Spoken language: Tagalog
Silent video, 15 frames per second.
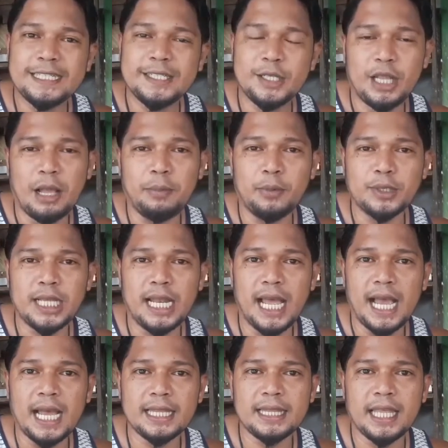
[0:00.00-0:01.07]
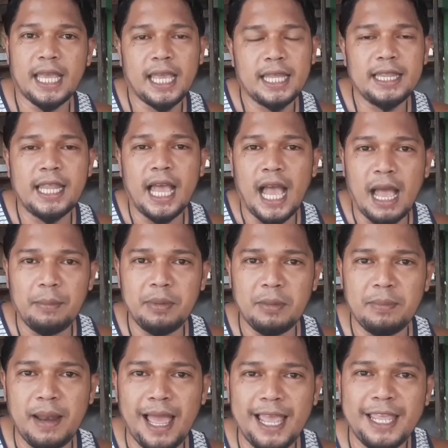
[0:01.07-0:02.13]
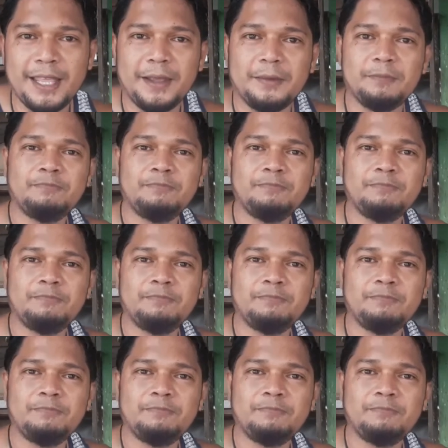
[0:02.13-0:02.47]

Good luck po sa lahat and happy flying.